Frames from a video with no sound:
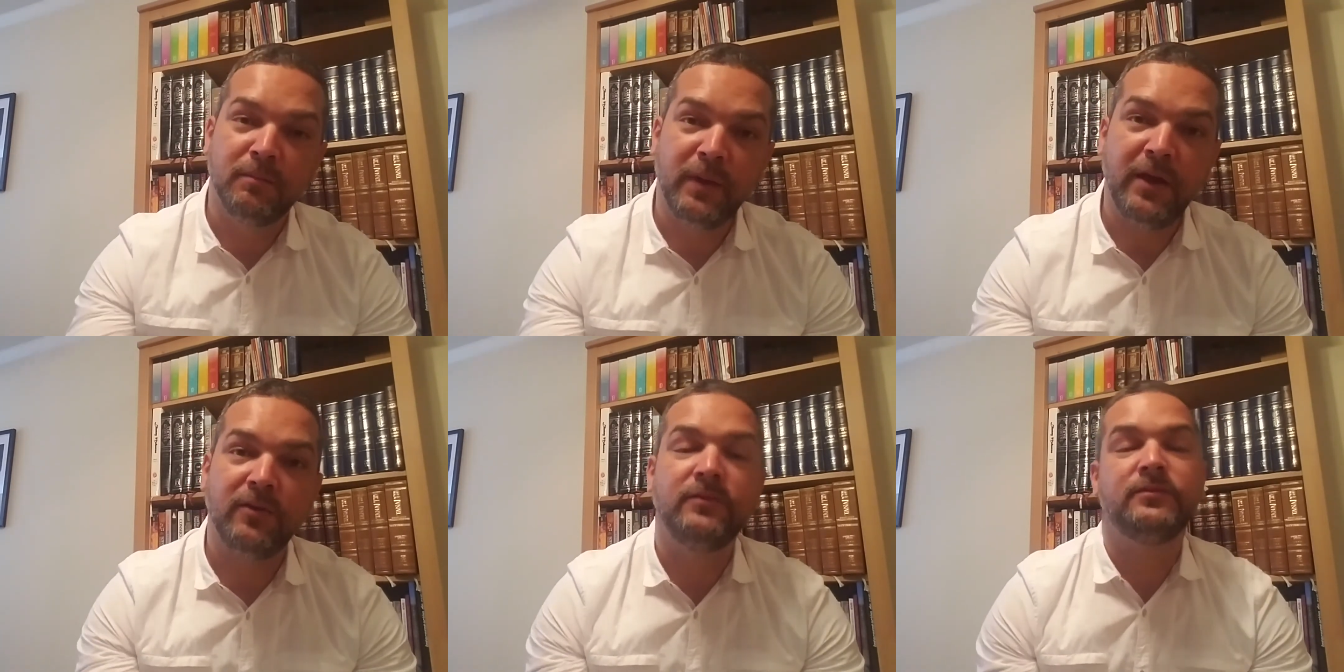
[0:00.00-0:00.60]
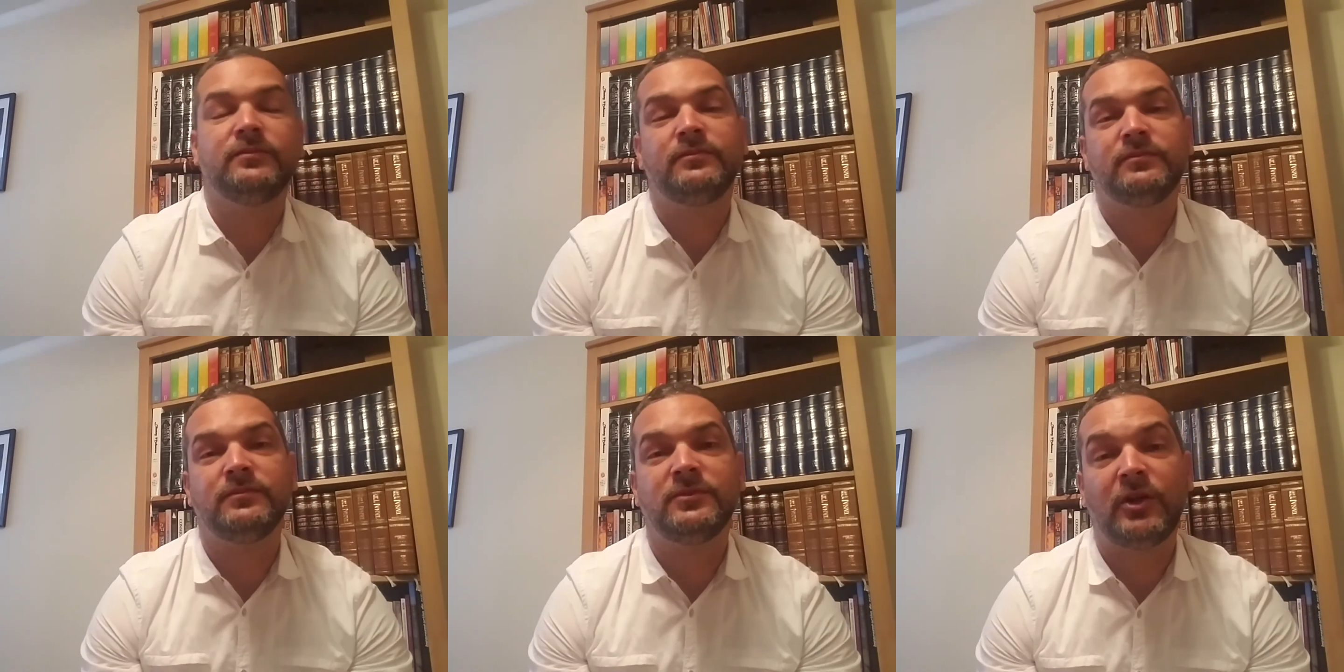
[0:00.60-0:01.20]
Pero
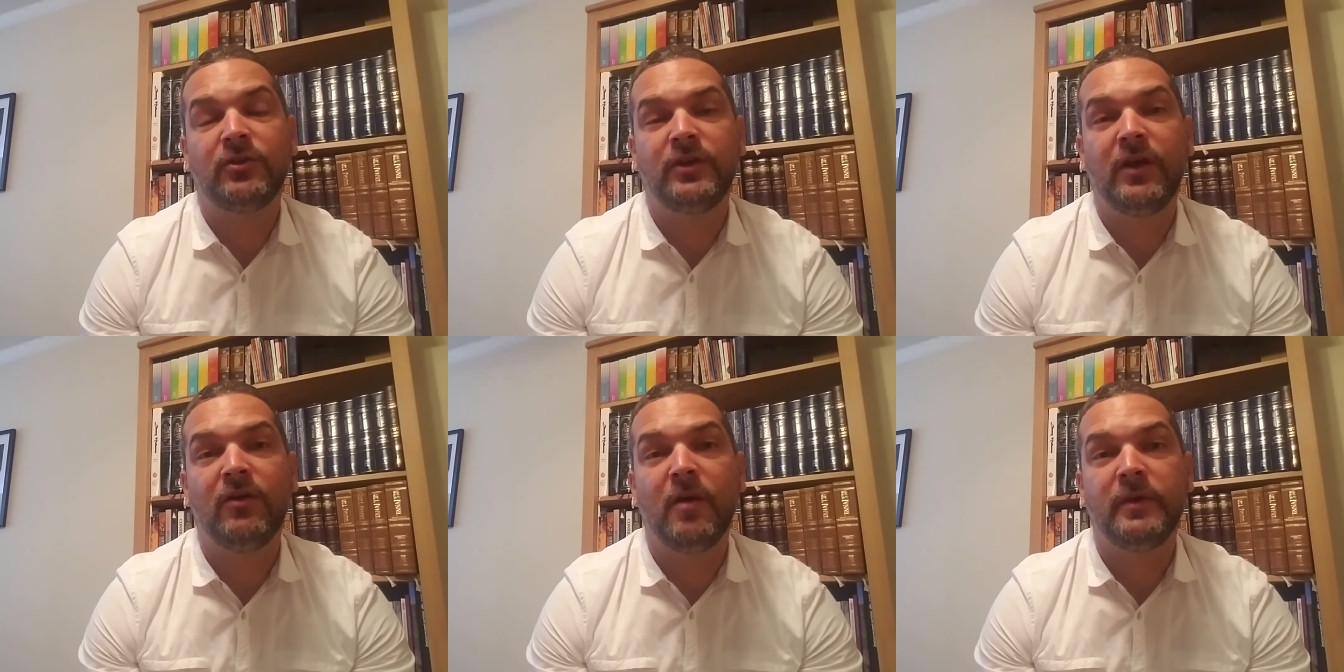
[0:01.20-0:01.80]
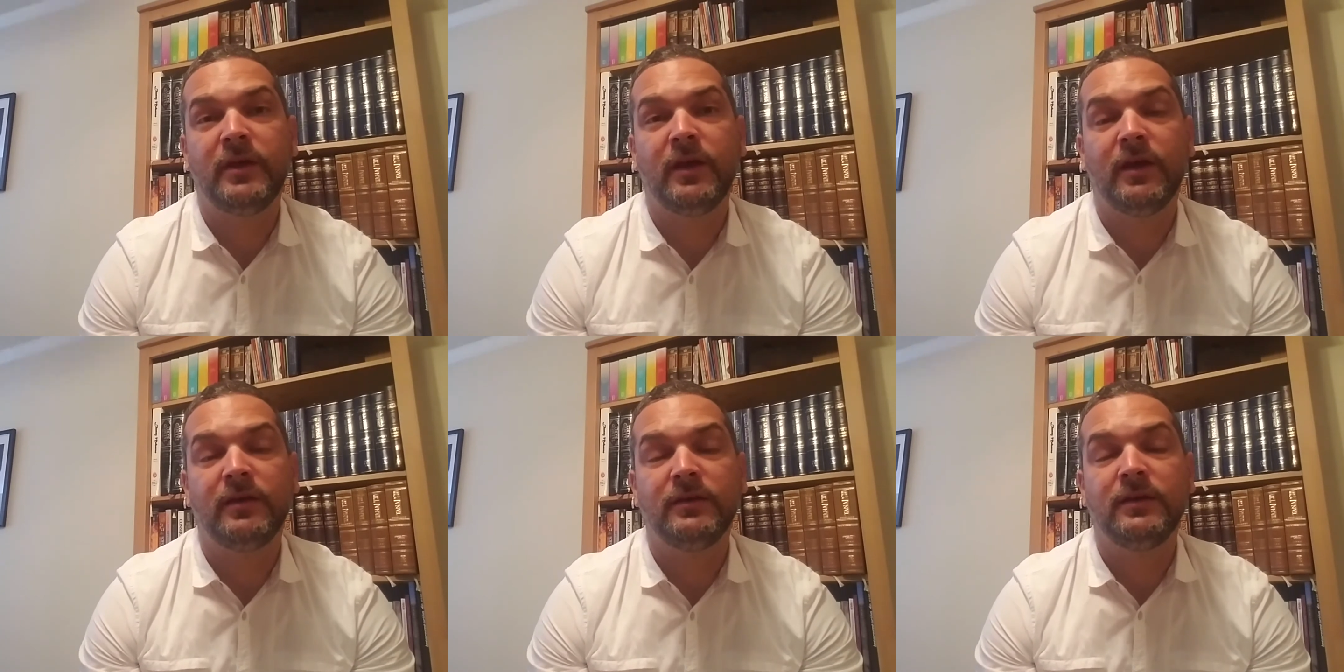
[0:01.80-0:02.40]
se los dieron a mi hija.